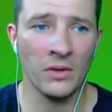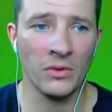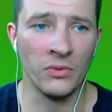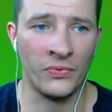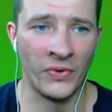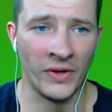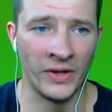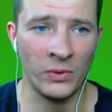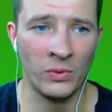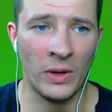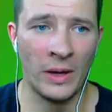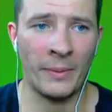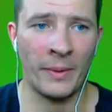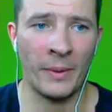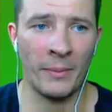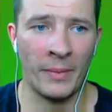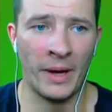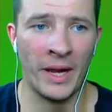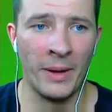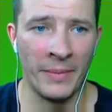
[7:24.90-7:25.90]
wenn du
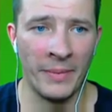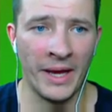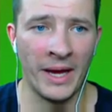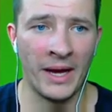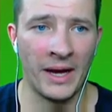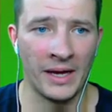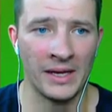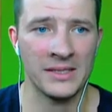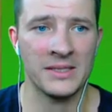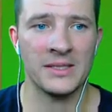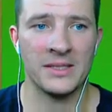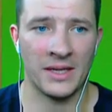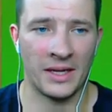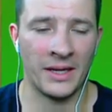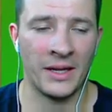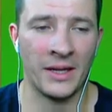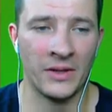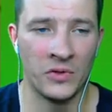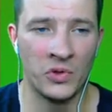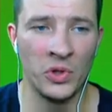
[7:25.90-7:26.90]
aber mal mehr hast,
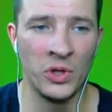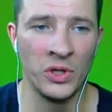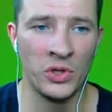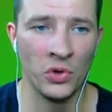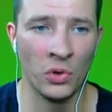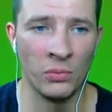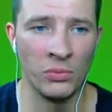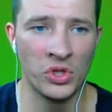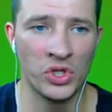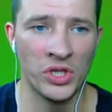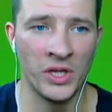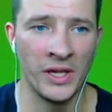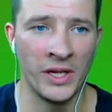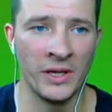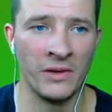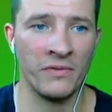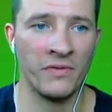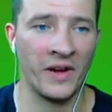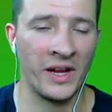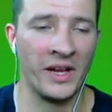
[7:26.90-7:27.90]
dann natürlich
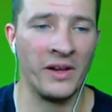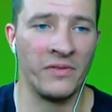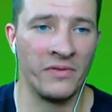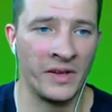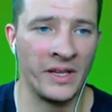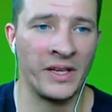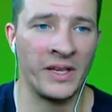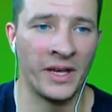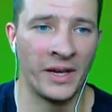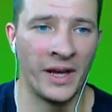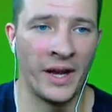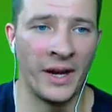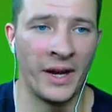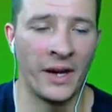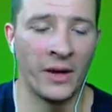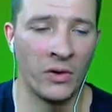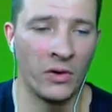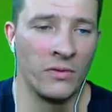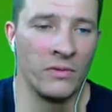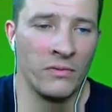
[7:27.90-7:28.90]
umstellen, weil wenn dann
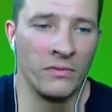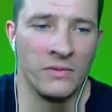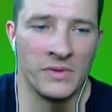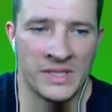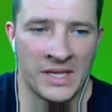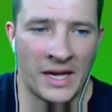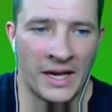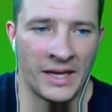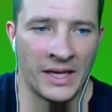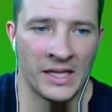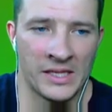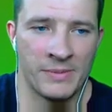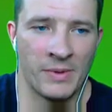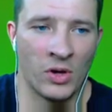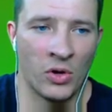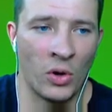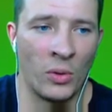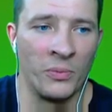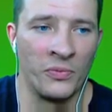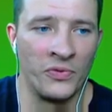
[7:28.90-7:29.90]
einer, sage ich jetzt mal,
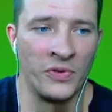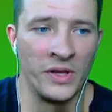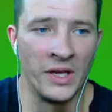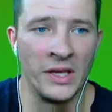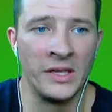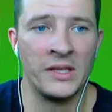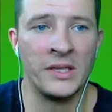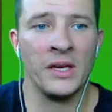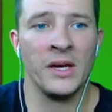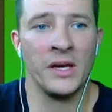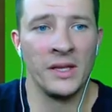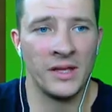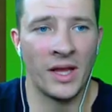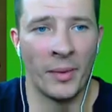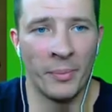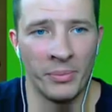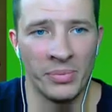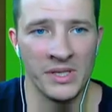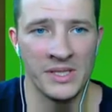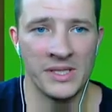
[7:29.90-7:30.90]
kommt wie ich,
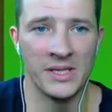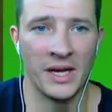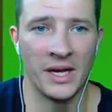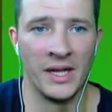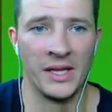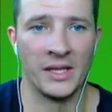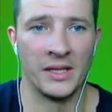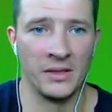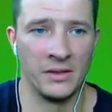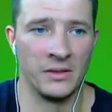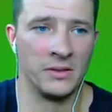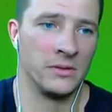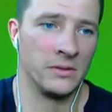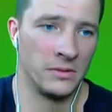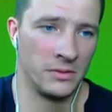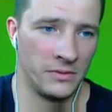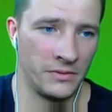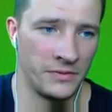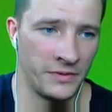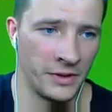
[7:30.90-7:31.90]
dann bist du halt
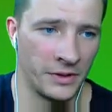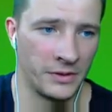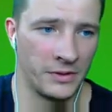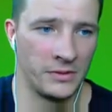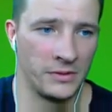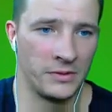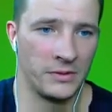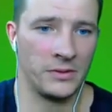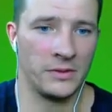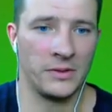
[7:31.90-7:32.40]
gefickt.